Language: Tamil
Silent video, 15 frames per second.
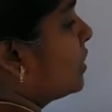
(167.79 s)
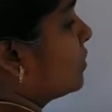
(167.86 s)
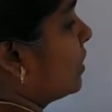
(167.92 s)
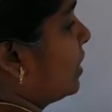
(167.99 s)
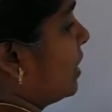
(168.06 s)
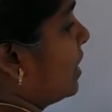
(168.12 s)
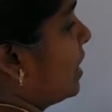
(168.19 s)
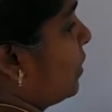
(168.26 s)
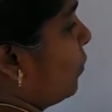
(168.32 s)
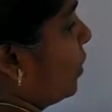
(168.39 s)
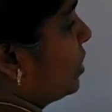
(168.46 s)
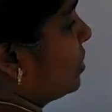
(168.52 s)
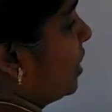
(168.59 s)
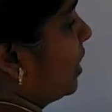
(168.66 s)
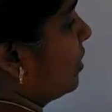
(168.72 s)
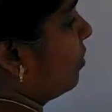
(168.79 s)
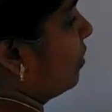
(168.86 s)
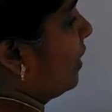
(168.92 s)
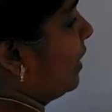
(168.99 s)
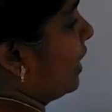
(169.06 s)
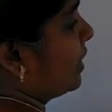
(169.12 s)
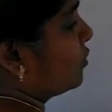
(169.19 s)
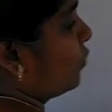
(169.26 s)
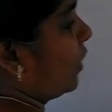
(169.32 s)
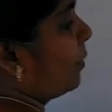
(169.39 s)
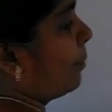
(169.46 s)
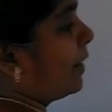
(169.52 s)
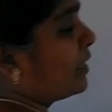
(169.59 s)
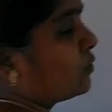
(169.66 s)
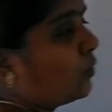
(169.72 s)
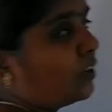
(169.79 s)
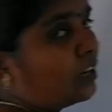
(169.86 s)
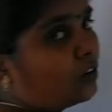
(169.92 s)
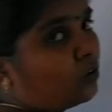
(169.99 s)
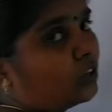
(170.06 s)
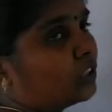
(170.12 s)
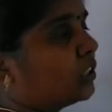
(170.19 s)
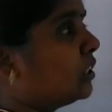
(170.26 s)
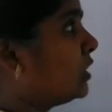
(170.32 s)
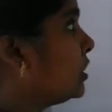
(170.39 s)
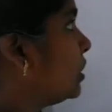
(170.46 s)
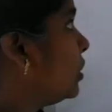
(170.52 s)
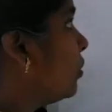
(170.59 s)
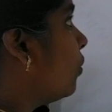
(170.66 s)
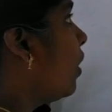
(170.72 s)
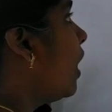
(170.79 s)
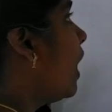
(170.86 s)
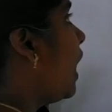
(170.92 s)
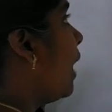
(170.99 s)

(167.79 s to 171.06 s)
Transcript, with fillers: ஸோ இது ஈக்குவேஷன் எழுதணும்னா எக்ஸ் ஸ்கொயர் மைனஸ் ஒன் ஈக்குவல் டு ஜீரோ 0